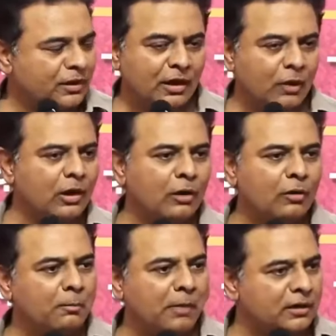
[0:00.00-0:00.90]
ఈ
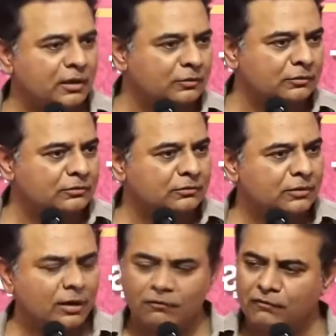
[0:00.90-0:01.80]
హౌలహౌల మాటలకు
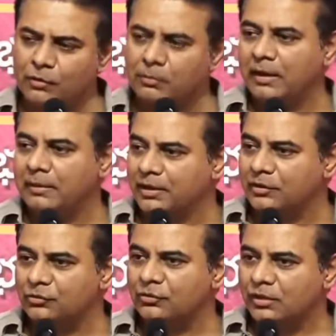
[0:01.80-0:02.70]
ఎవడు
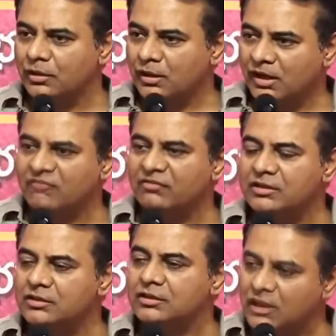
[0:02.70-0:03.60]
భయపడడు
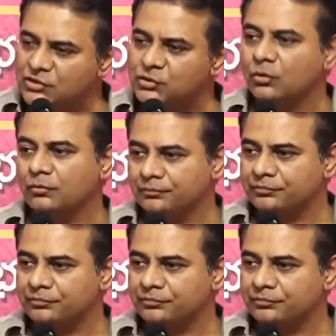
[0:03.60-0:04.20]
రేవంత్ తెలుసుకో